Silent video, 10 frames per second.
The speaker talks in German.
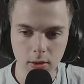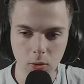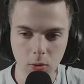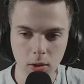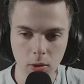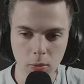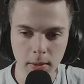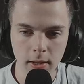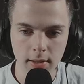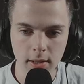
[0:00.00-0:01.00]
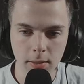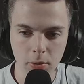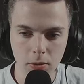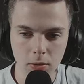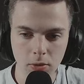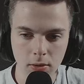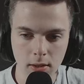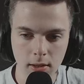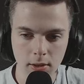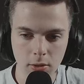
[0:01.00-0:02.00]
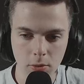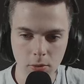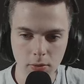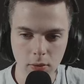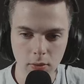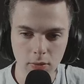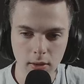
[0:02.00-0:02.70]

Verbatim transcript: oder Obergrenze der Produktionsleistung plus 5,